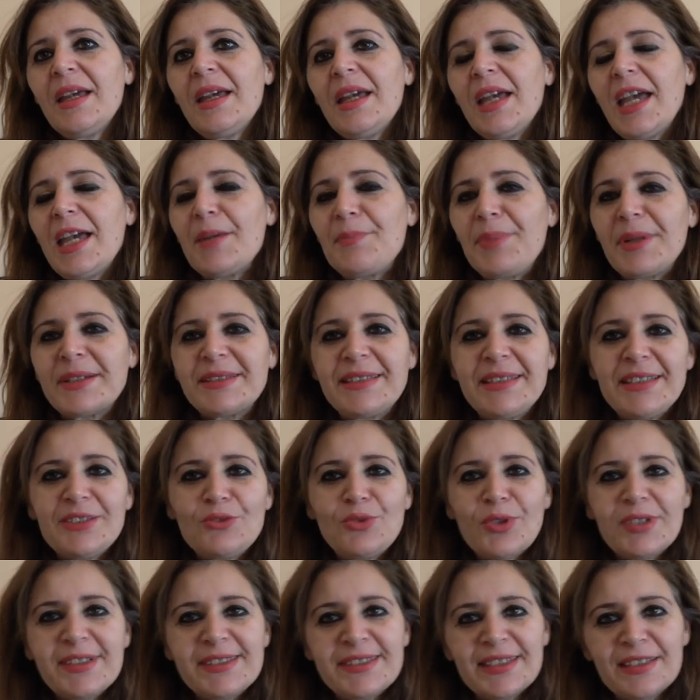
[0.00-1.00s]
È
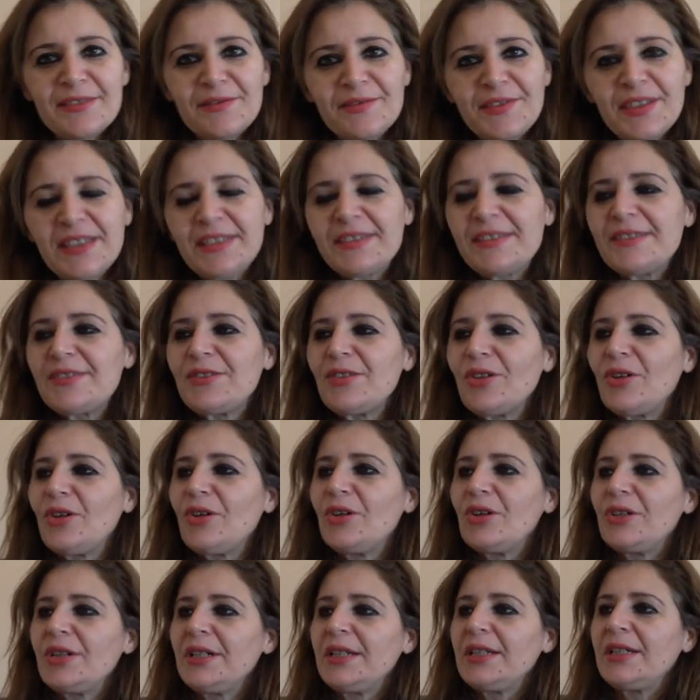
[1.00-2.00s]
partito il
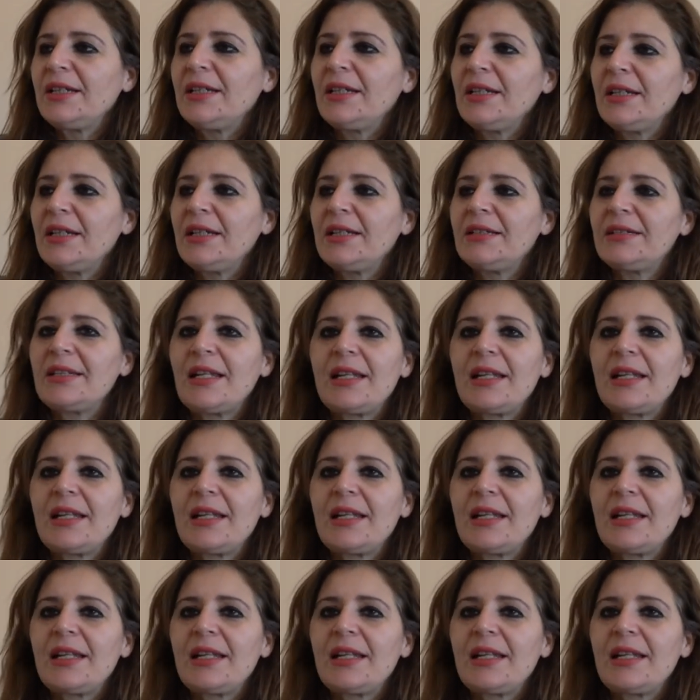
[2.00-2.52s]
servizio eh,